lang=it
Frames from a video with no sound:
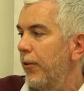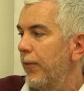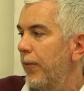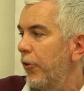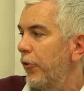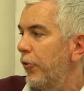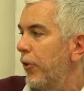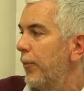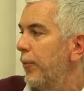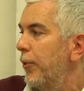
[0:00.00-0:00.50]

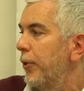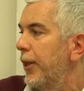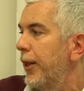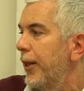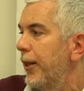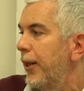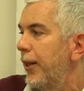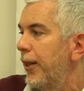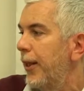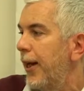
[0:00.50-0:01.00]
verso la
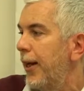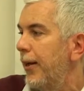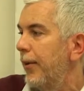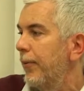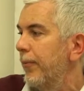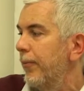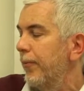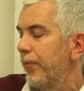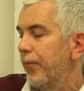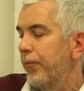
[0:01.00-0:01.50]

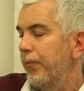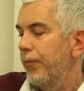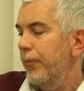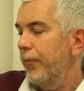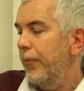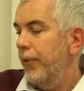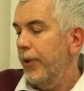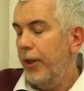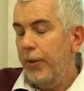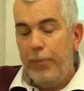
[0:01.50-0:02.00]
modernità
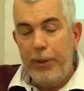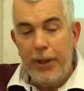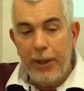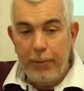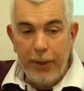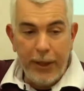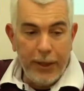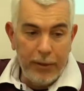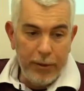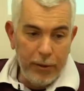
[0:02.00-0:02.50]
rapidamente,